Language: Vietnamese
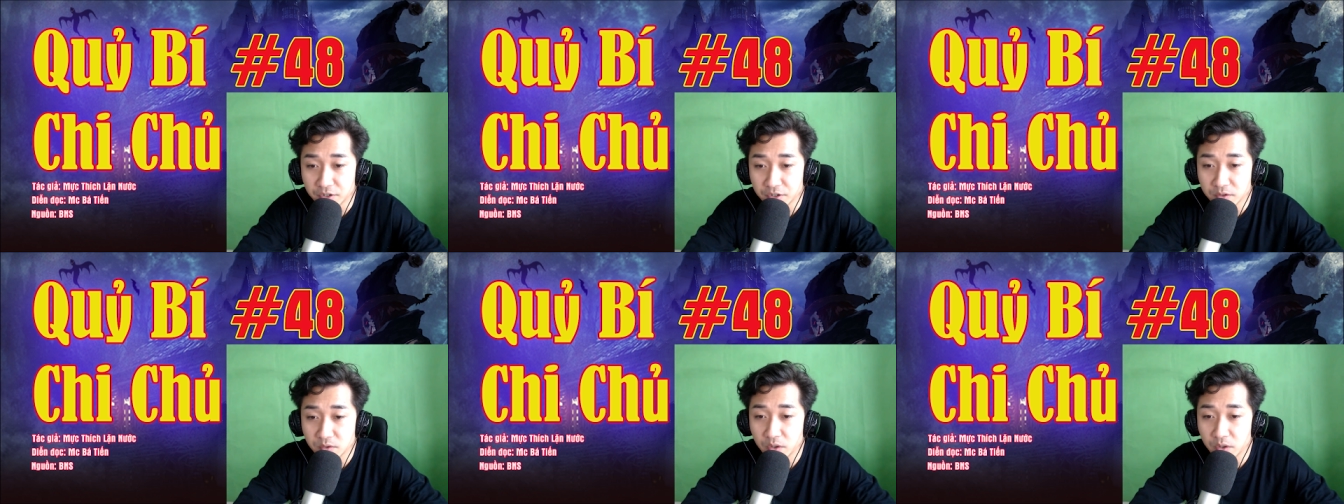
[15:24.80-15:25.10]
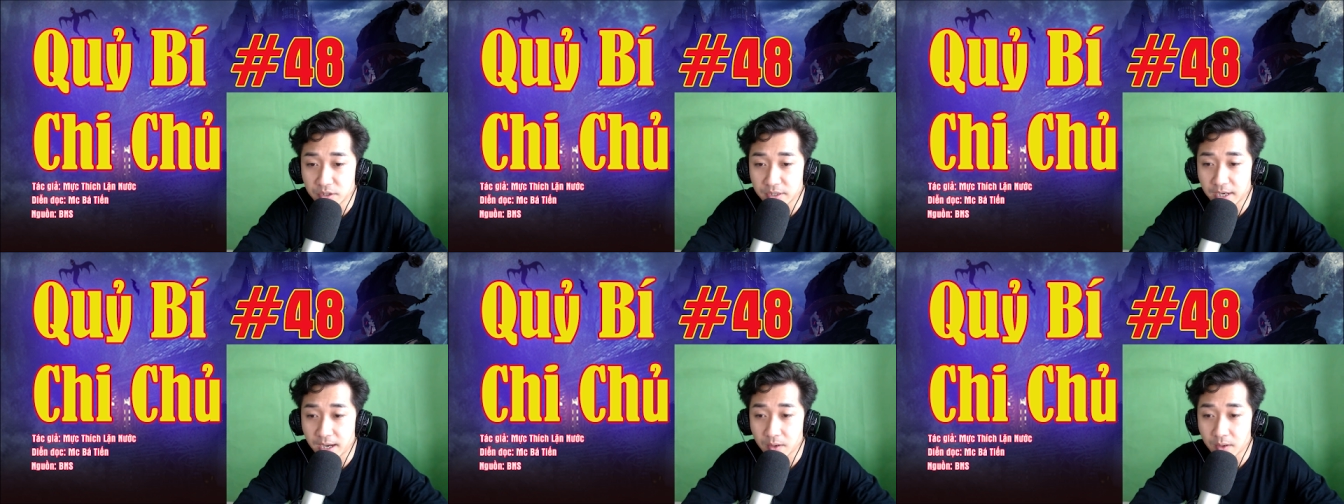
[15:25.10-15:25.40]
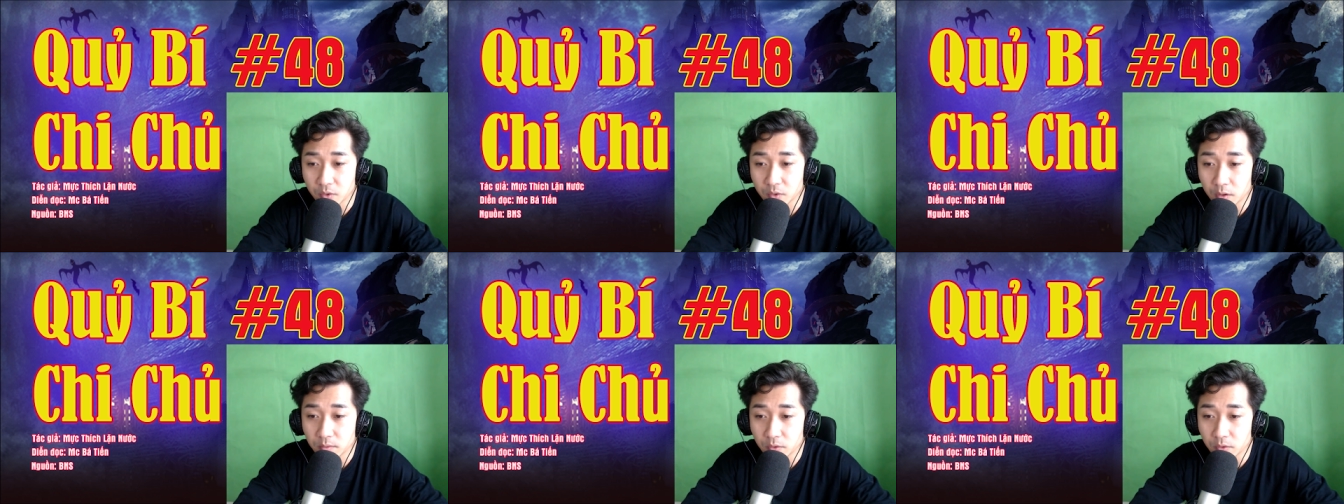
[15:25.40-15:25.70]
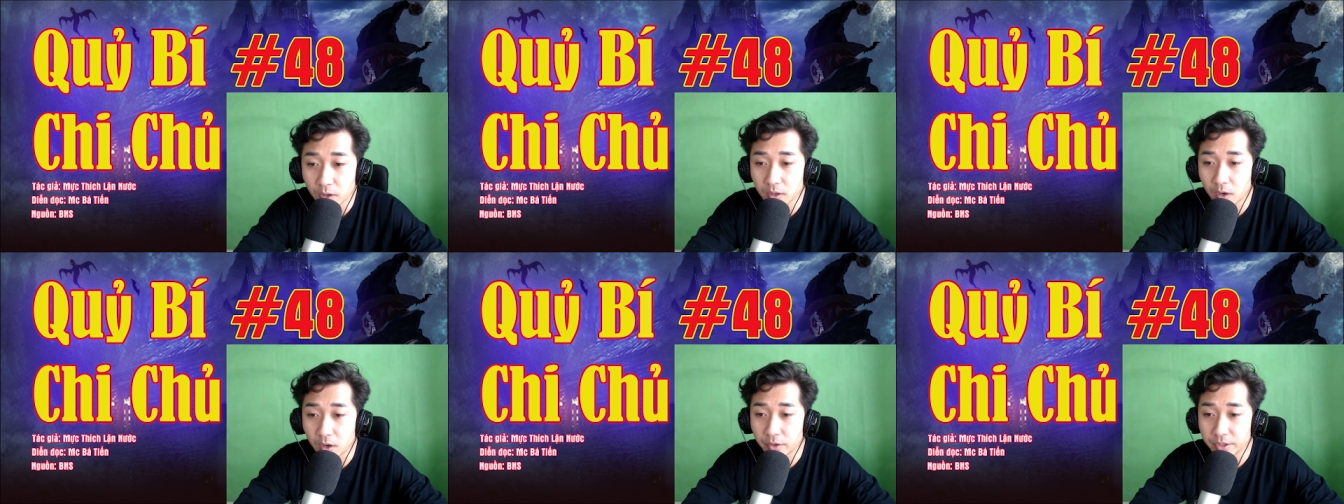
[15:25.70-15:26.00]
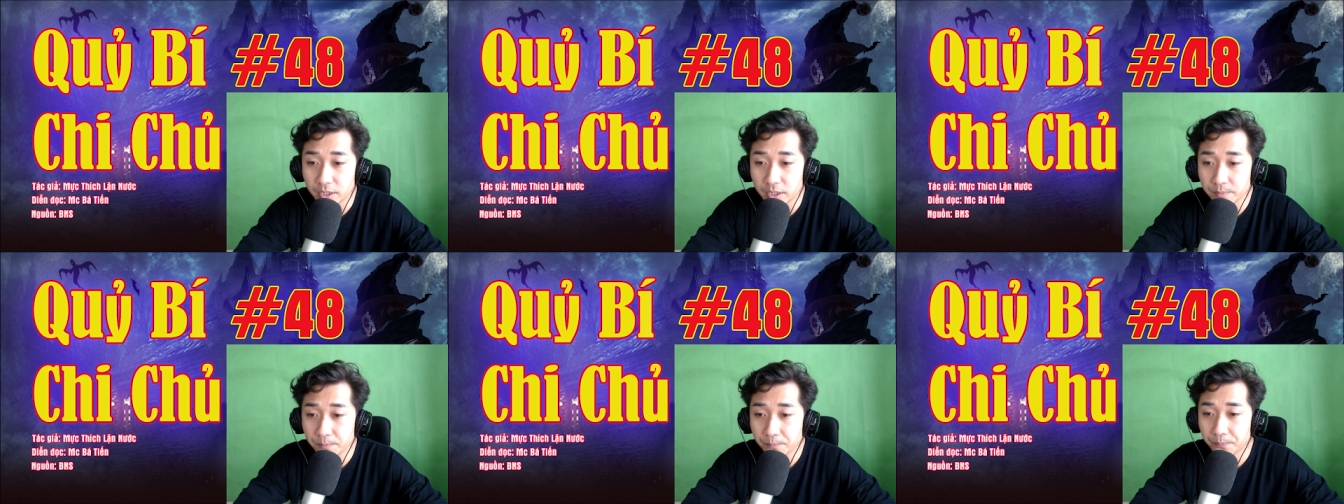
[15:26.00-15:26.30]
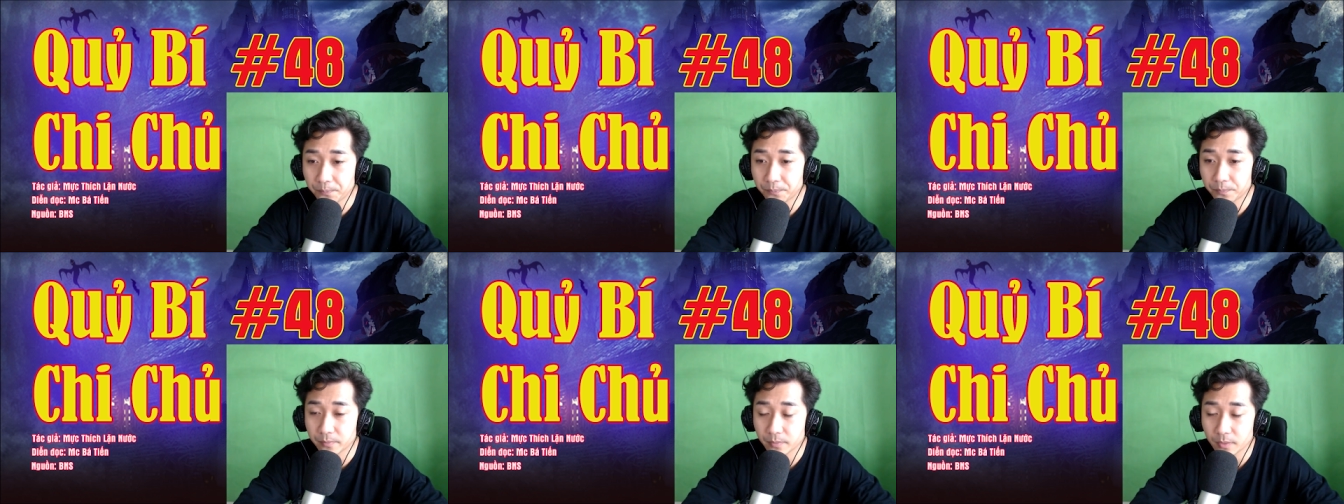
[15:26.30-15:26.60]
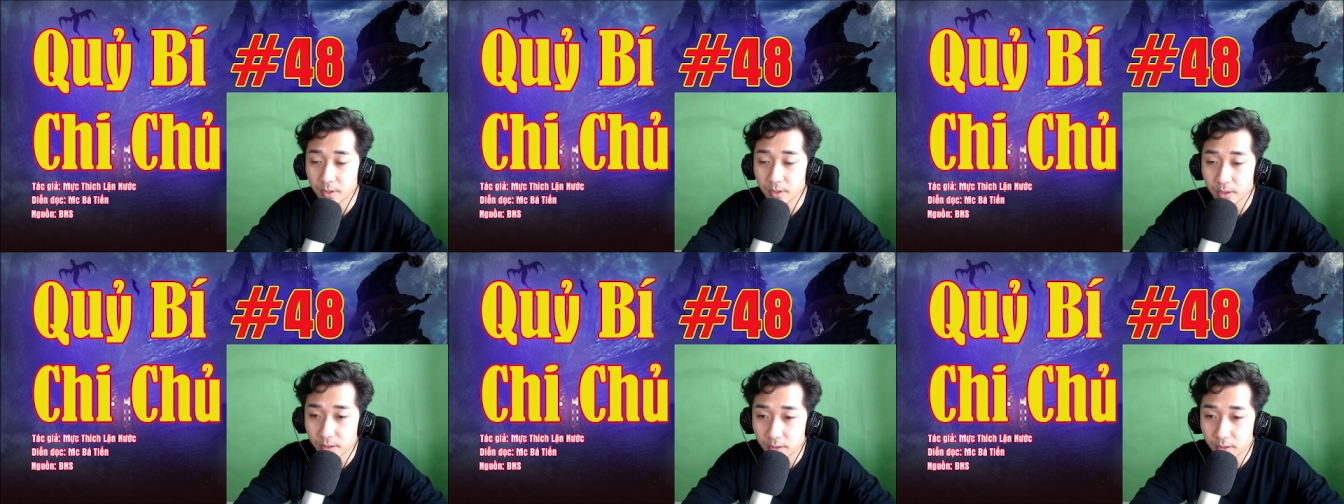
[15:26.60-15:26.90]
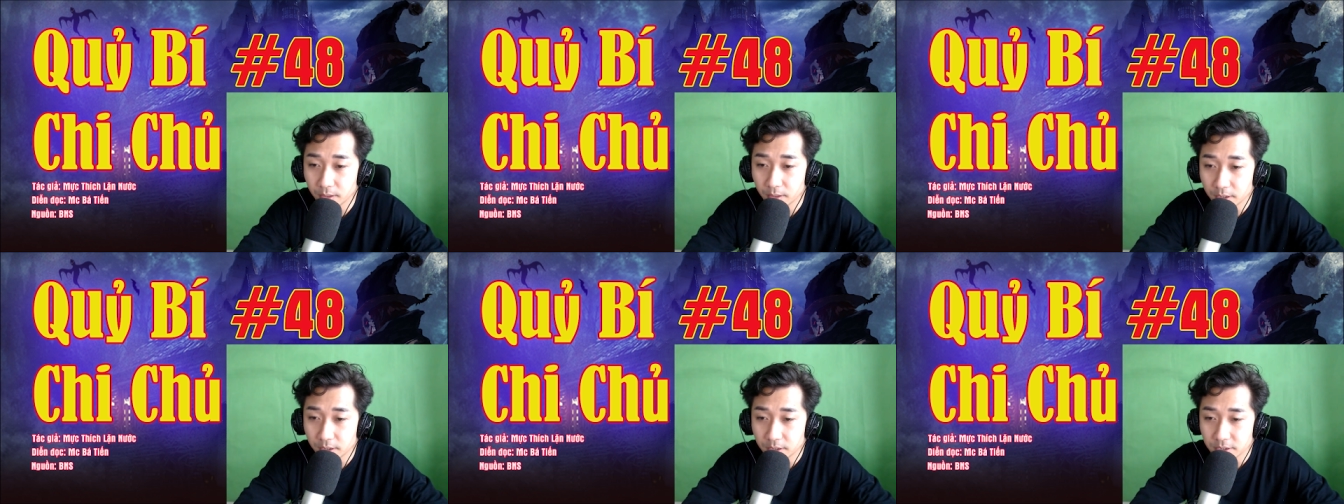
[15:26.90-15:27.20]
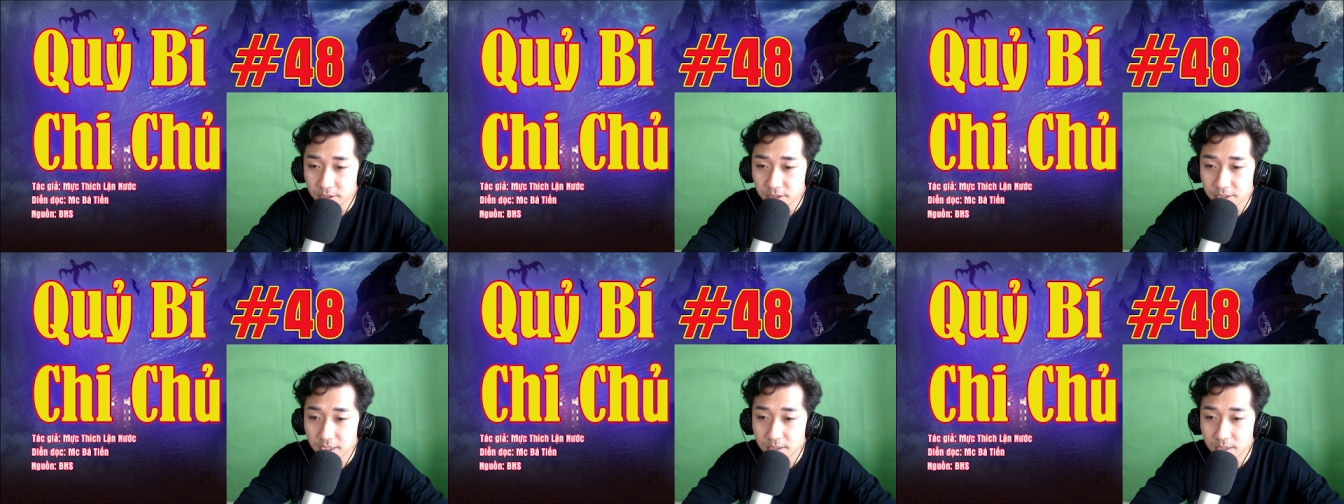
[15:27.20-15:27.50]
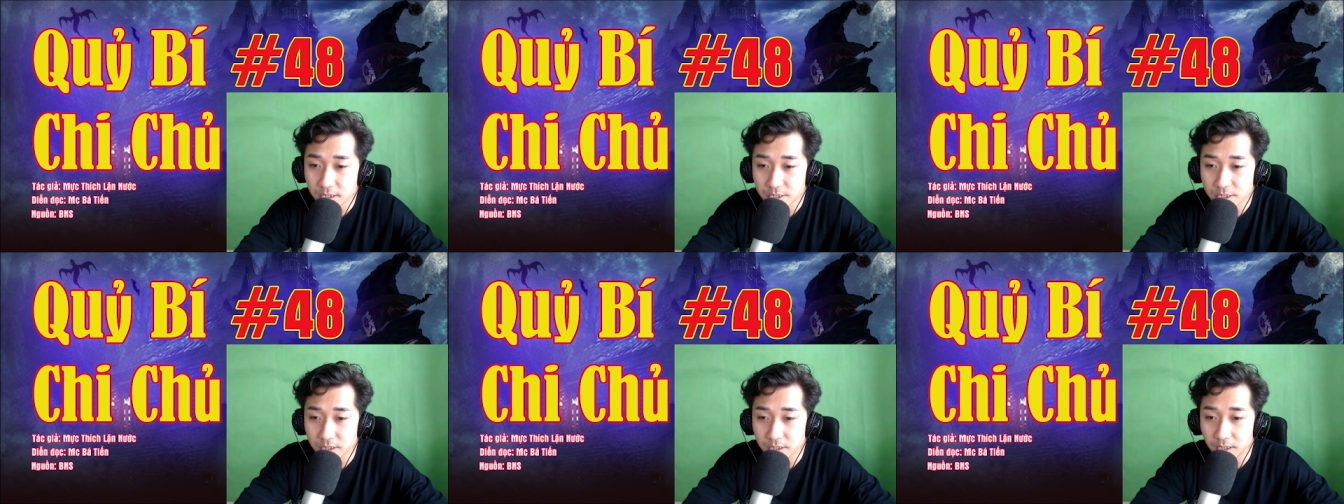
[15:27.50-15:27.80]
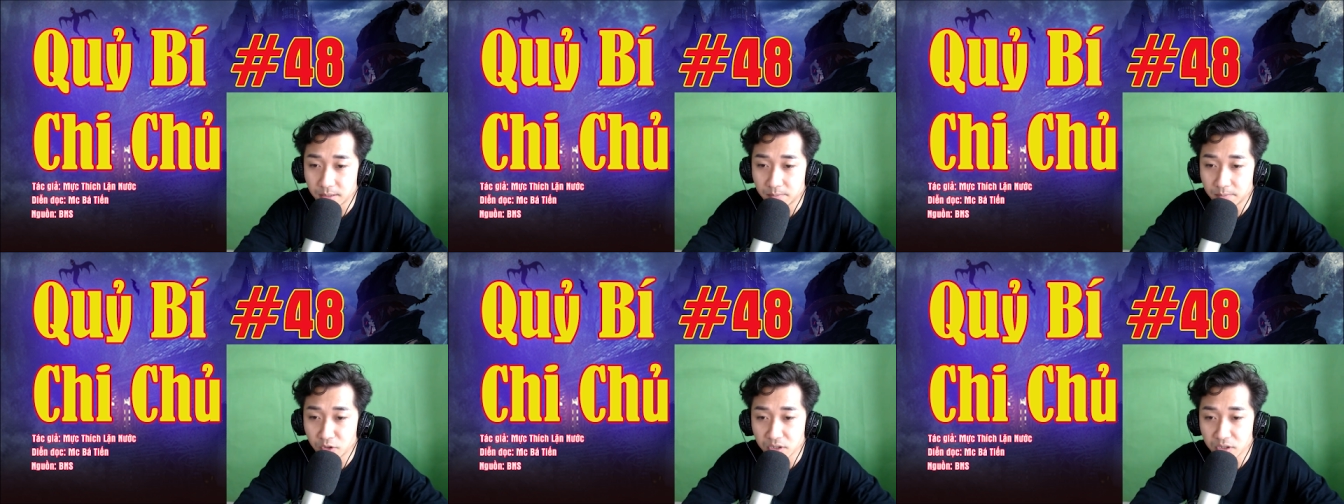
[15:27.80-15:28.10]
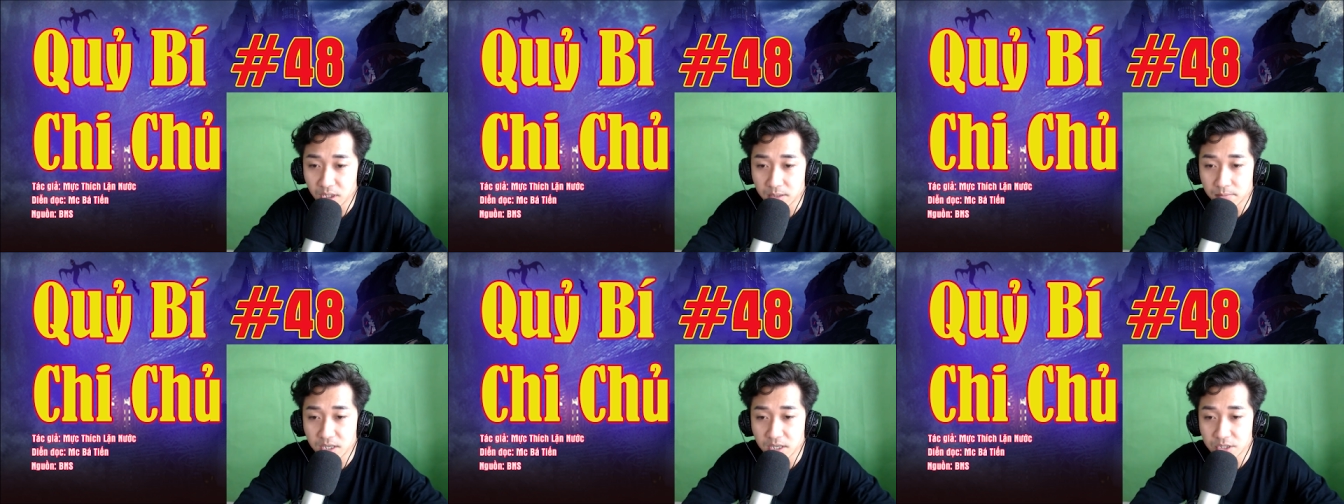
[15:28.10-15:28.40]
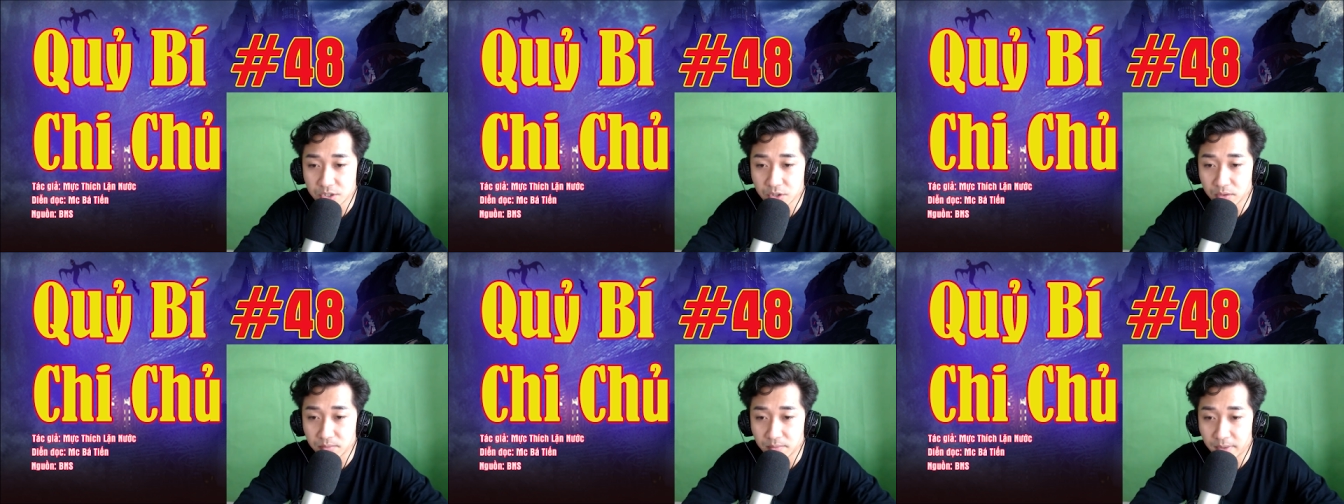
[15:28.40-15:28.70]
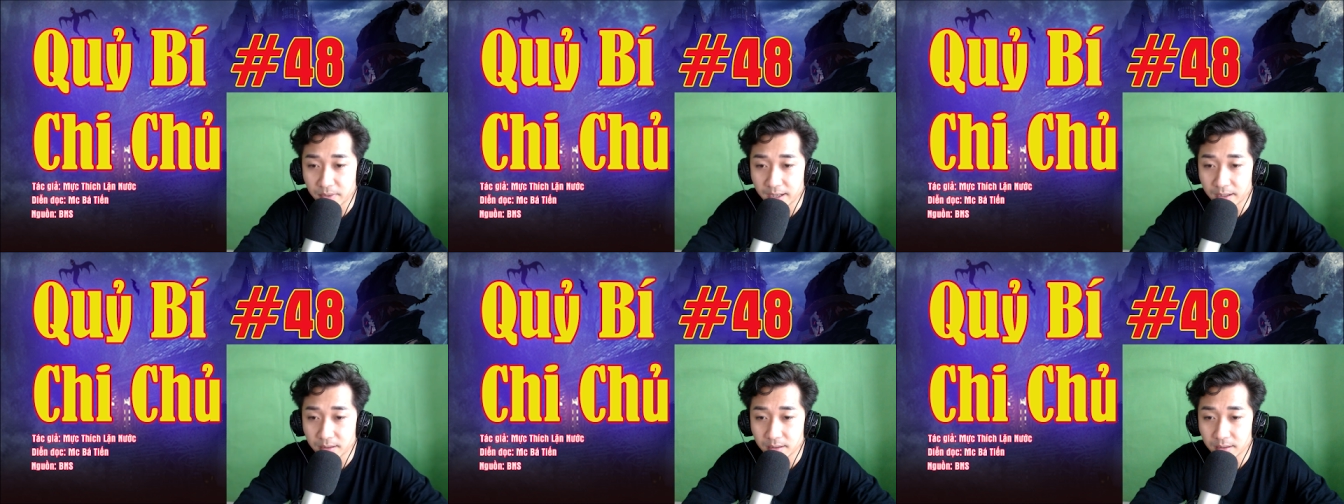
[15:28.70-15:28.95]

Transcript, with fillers: Được rồi, tạm thời cũng chỉ có thể tưởng tượng trong đầu thôi.